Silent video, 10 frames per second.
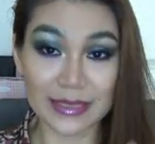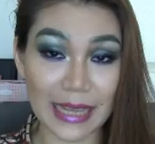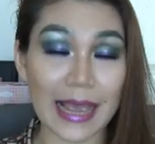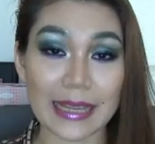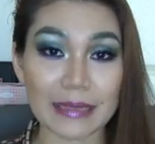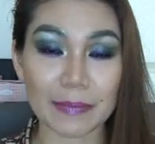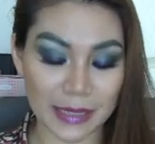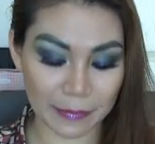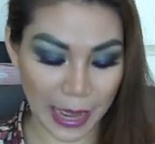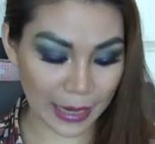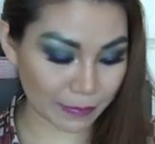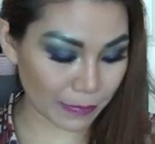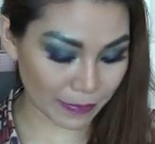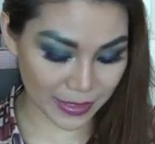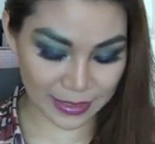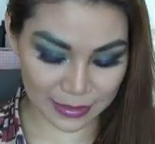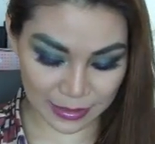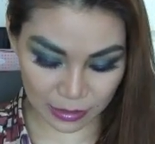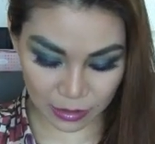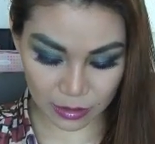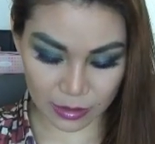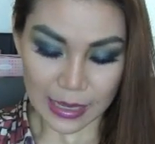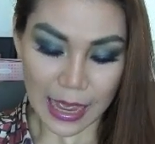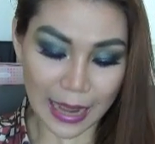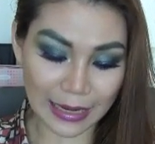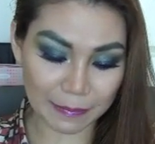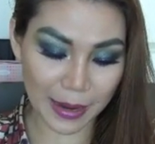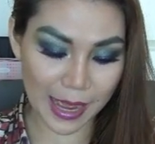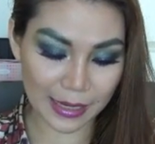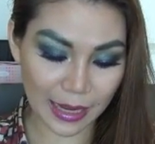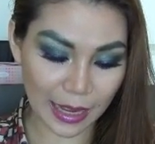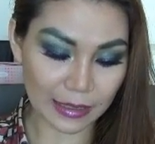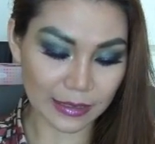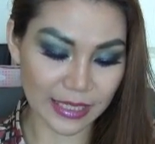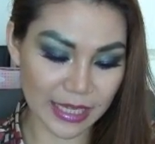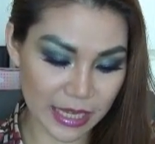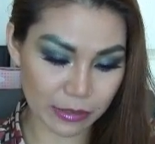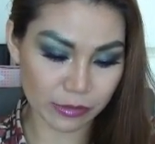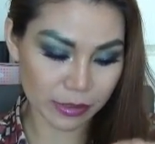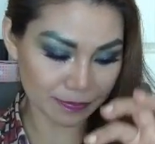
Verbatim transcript: ใช้ผลิตภัณฑ์แบบนี้ อ่อันถัดมานะคะคิว